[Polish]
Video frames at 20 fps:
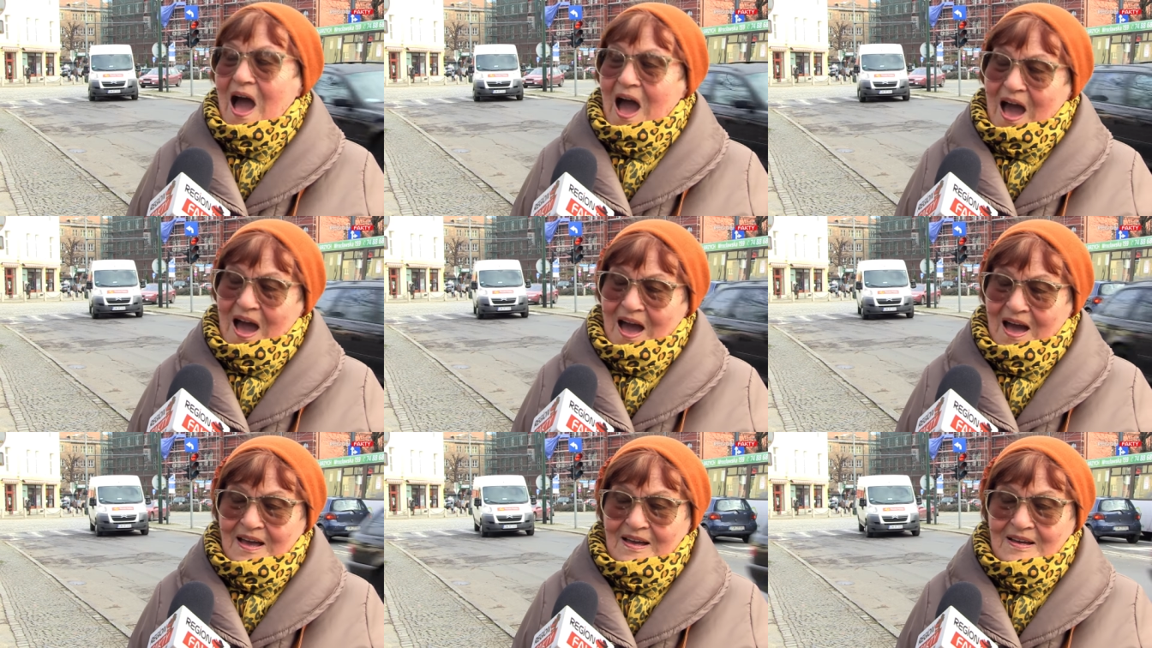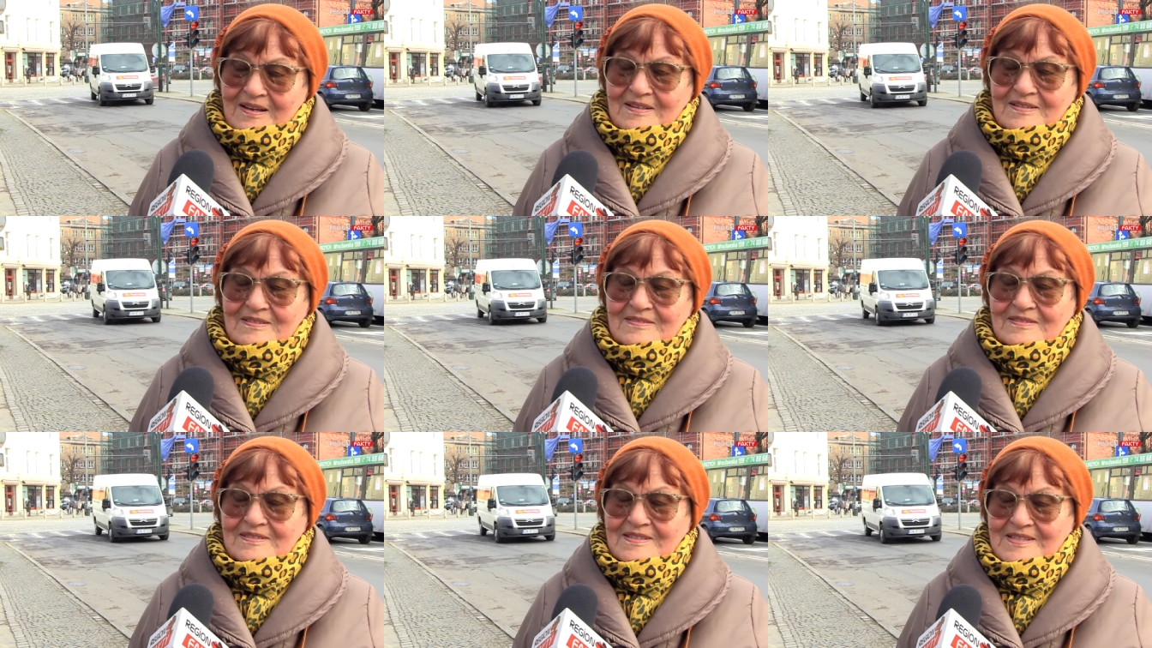a
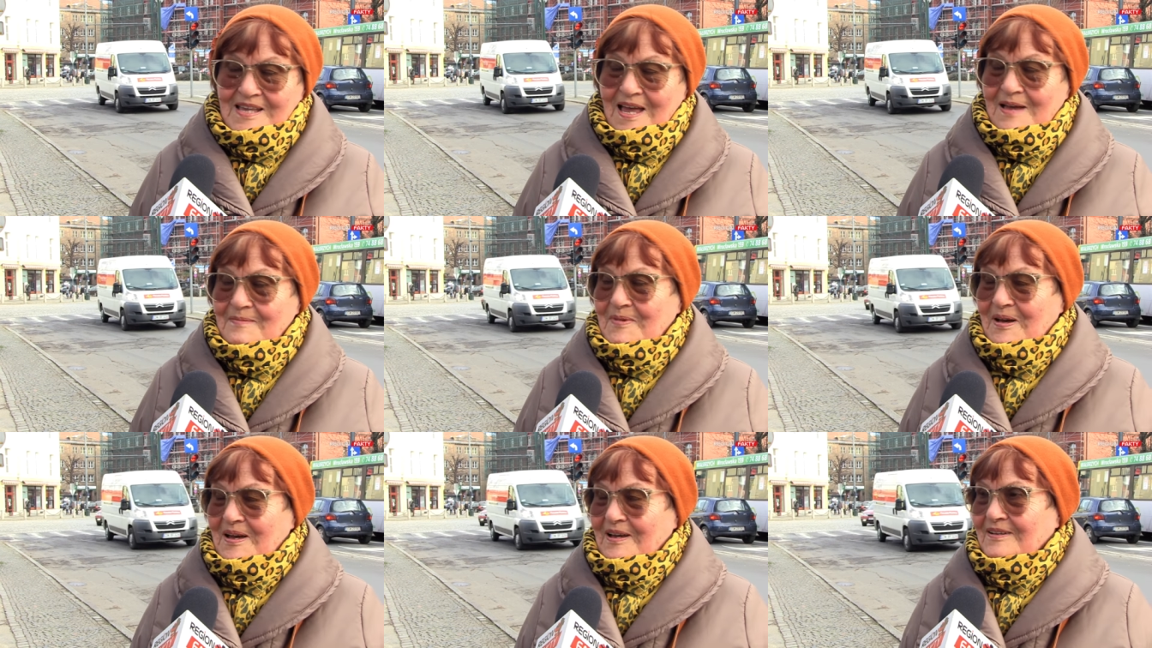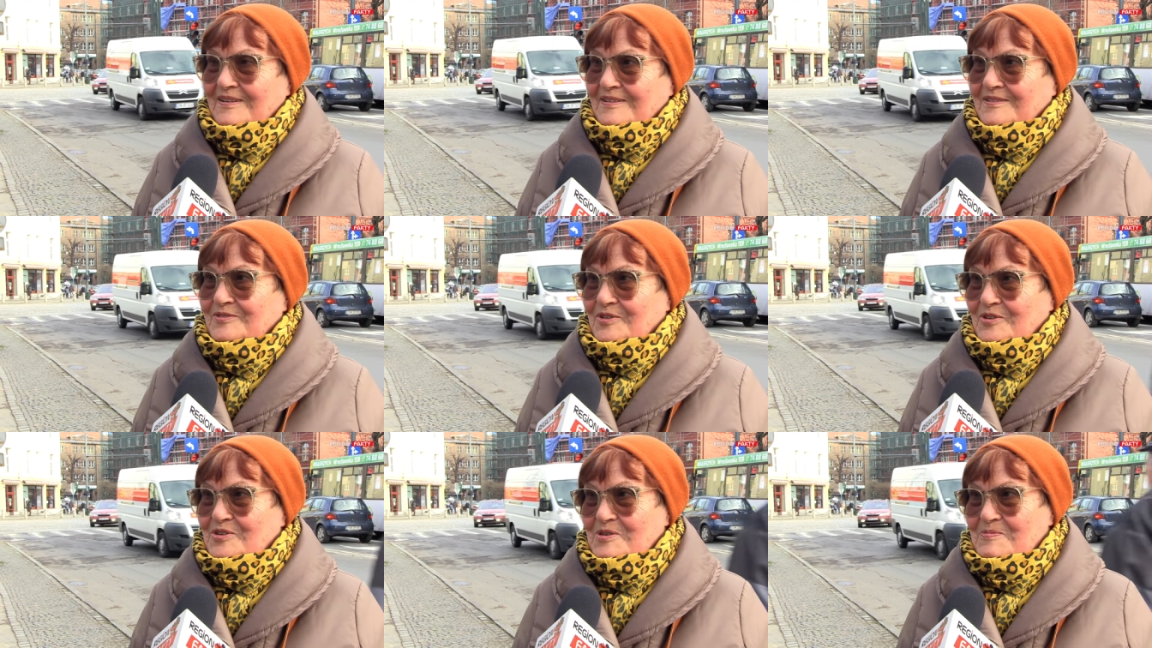y, sama
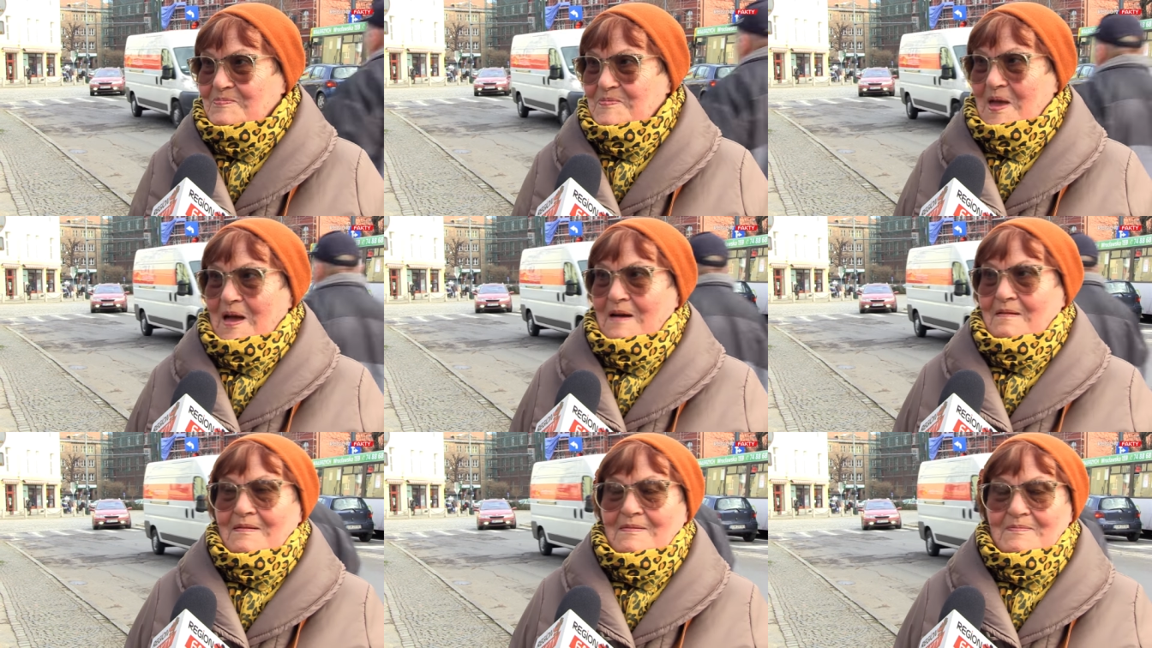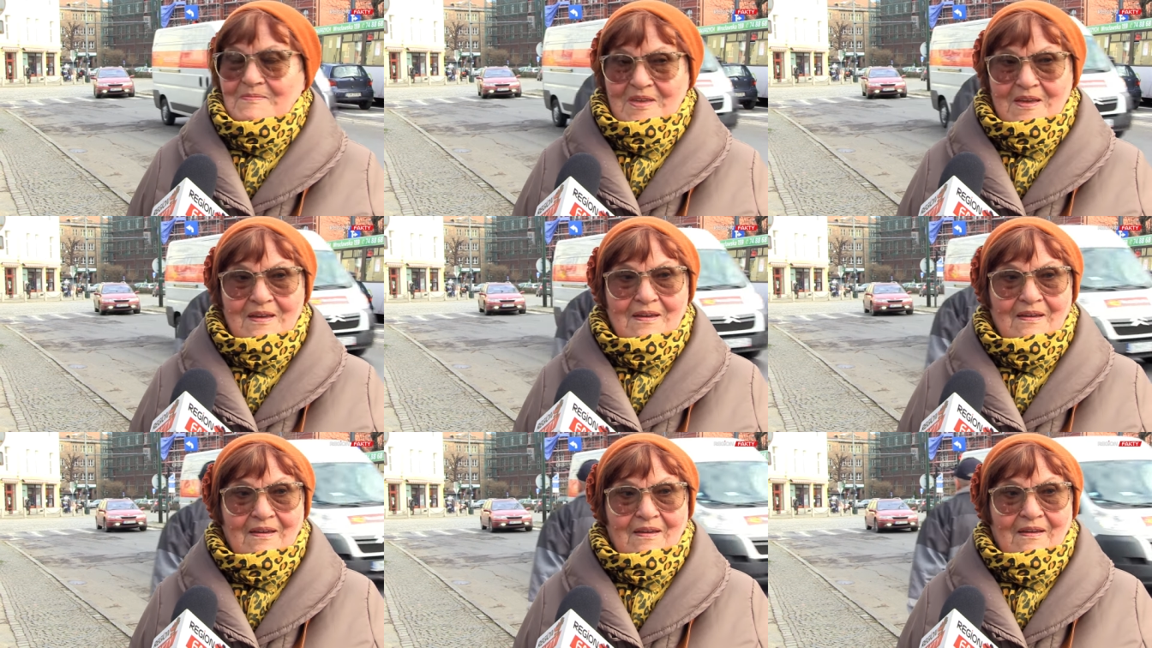dosypiałam,
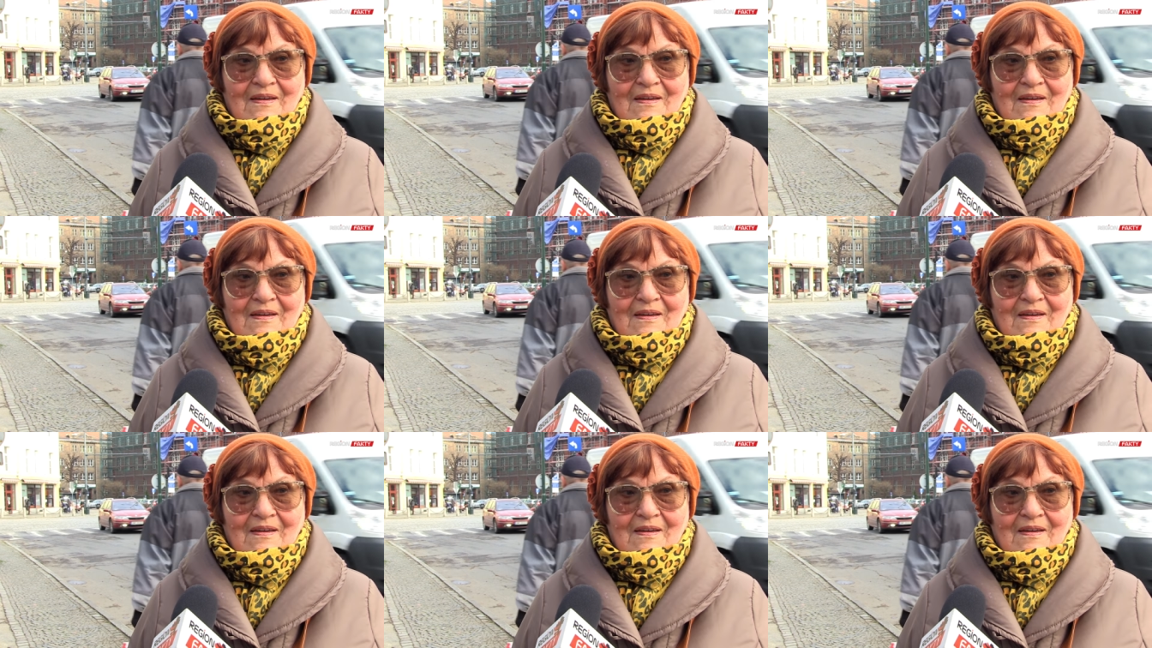nie?